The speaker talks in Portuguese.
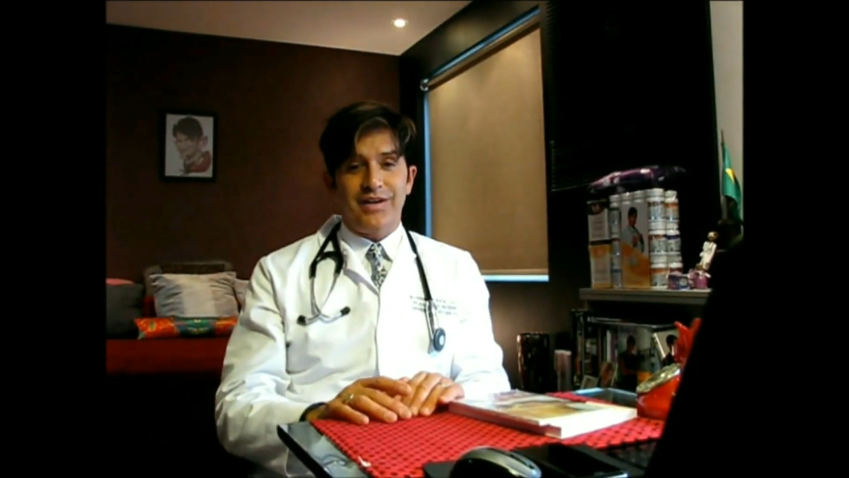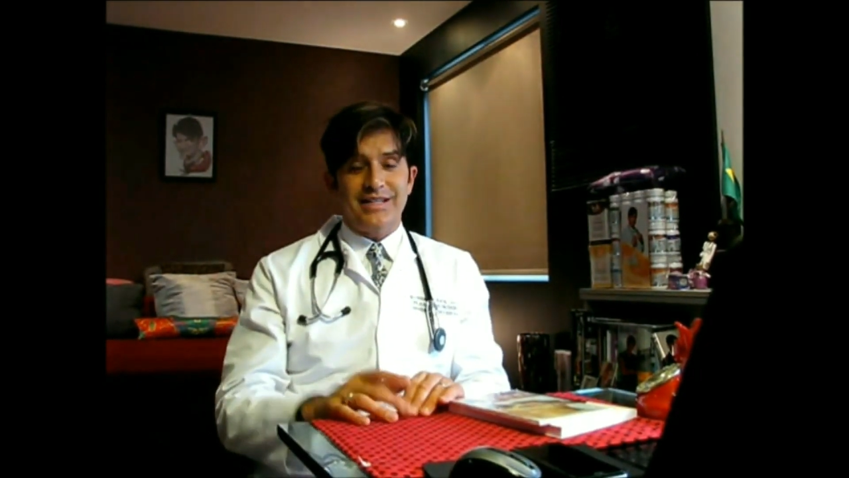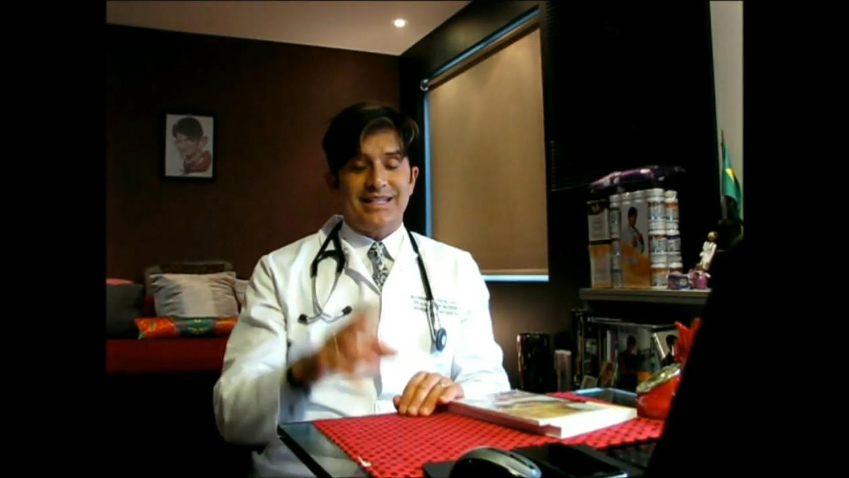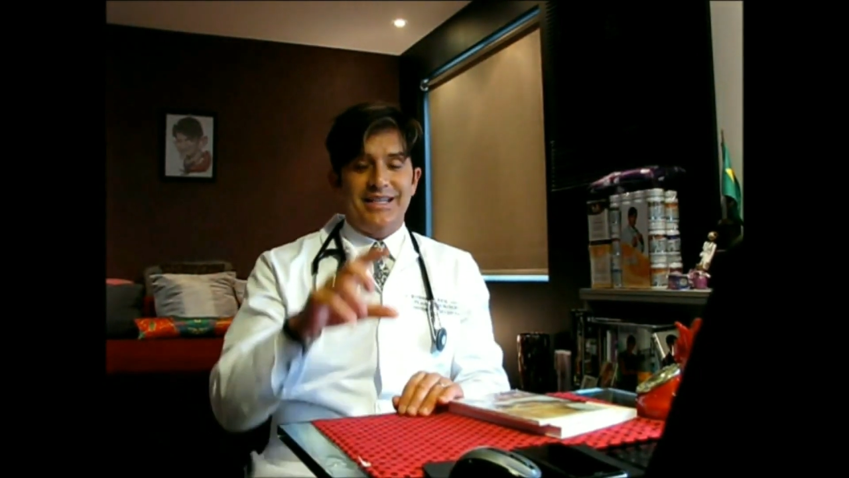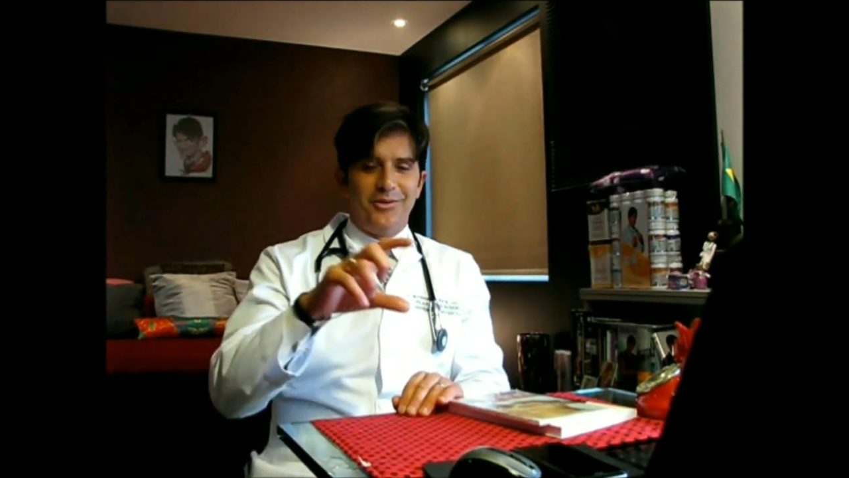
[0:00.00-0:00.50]

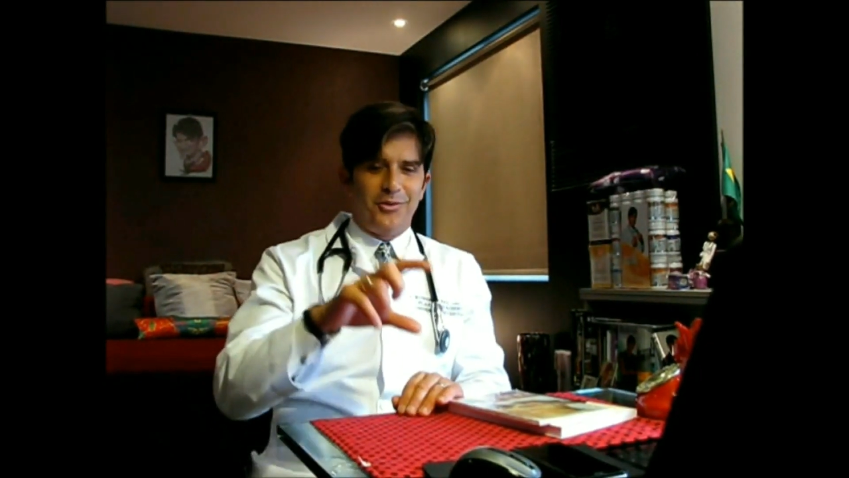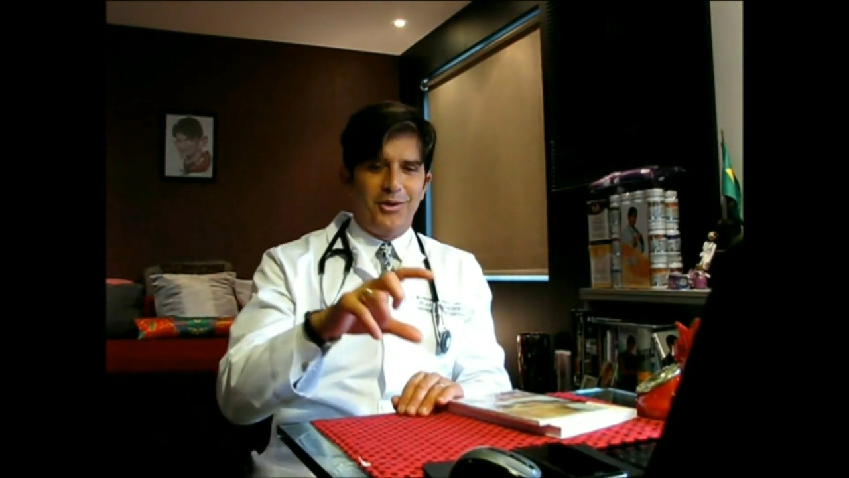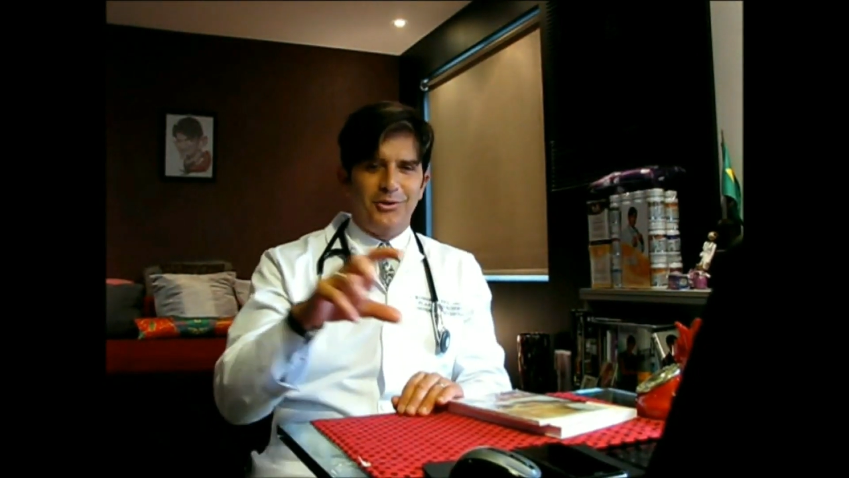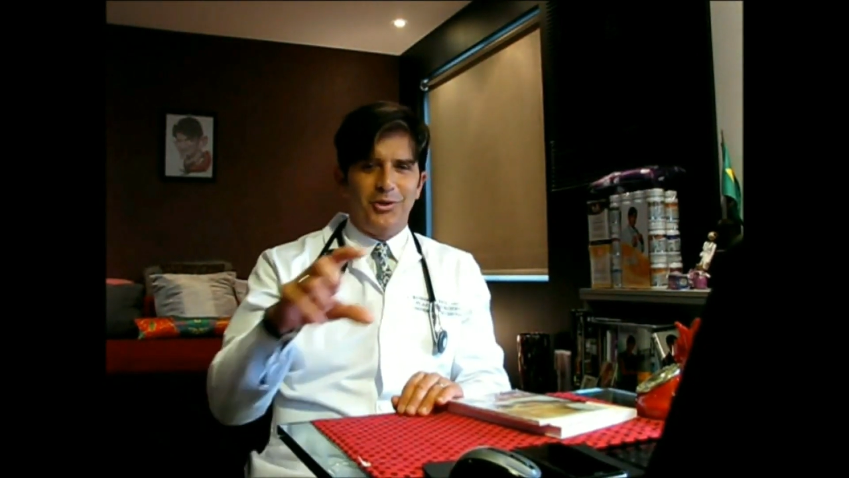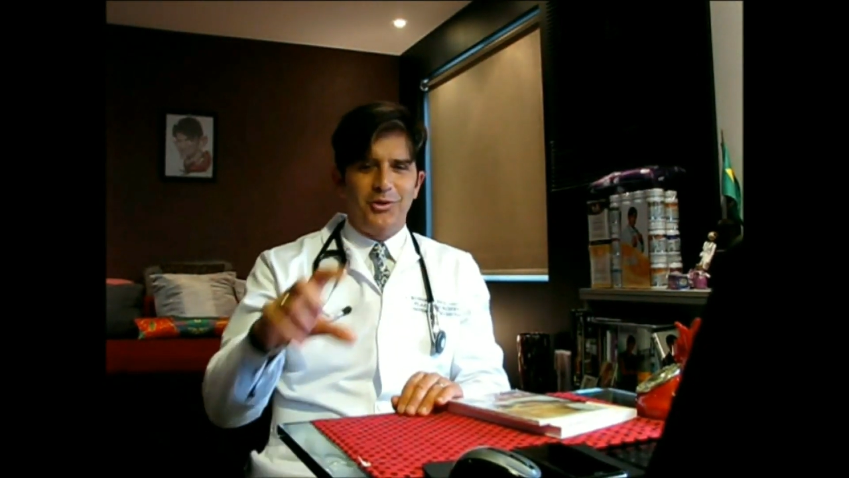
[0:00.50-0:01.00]
fazer
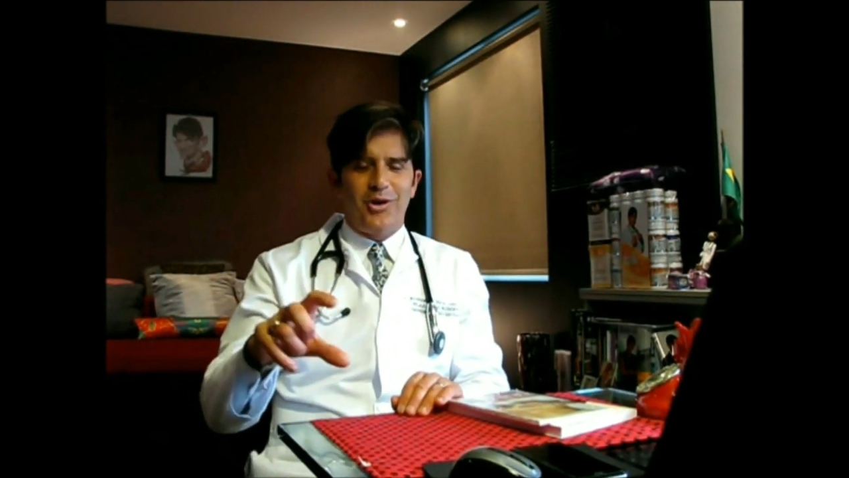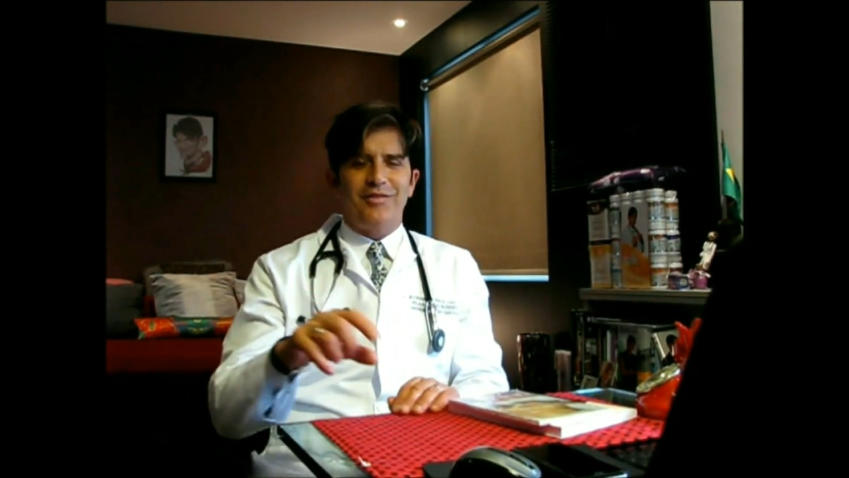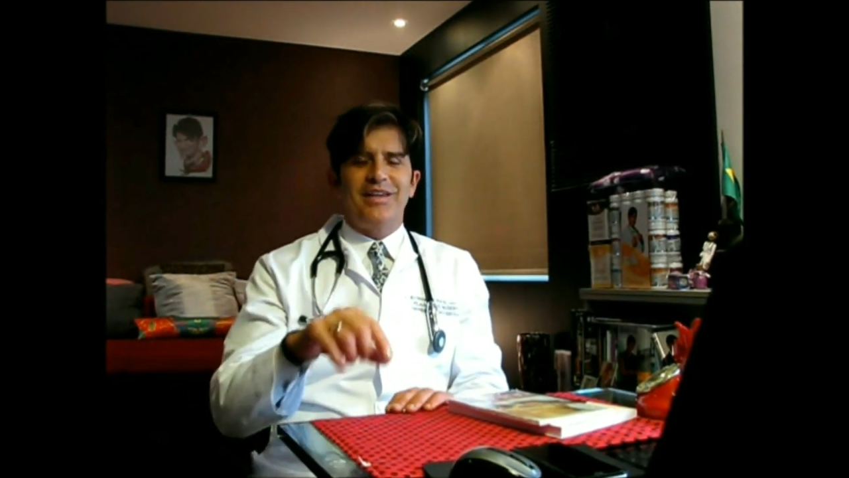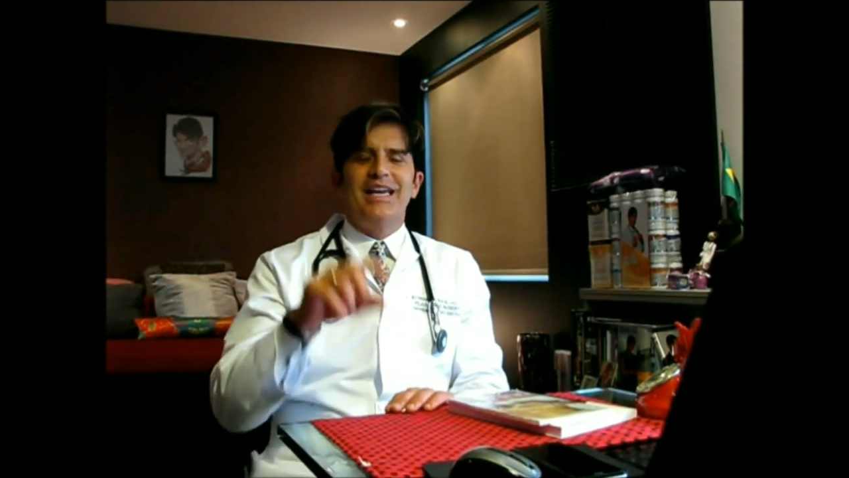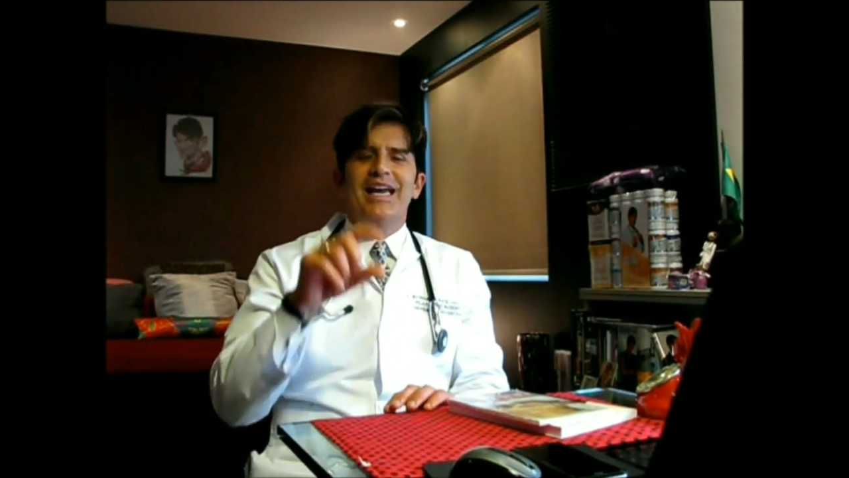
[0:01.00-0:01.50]
8 ou
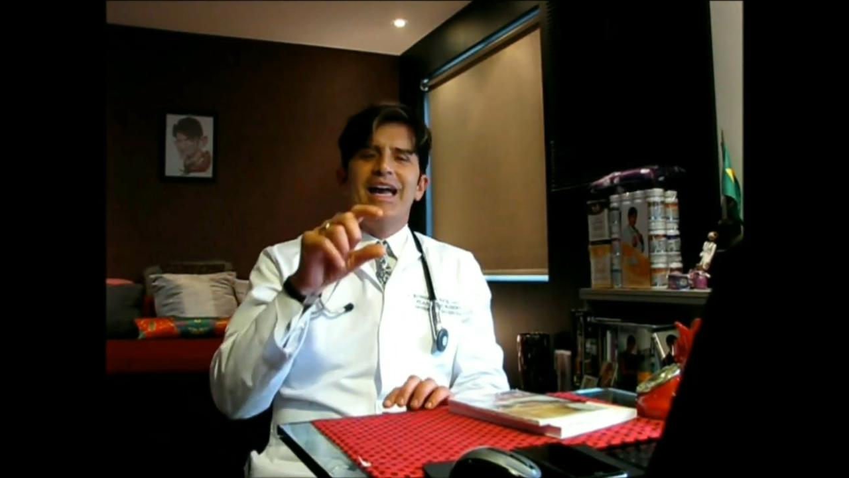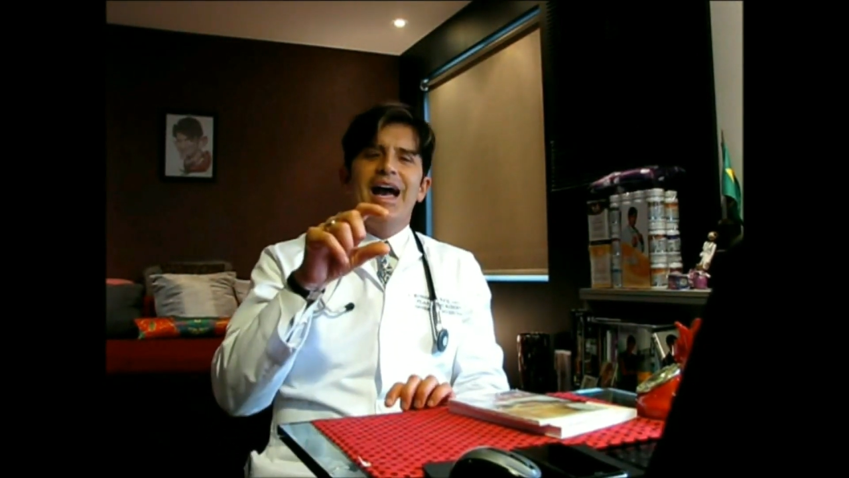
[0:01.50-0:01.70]
9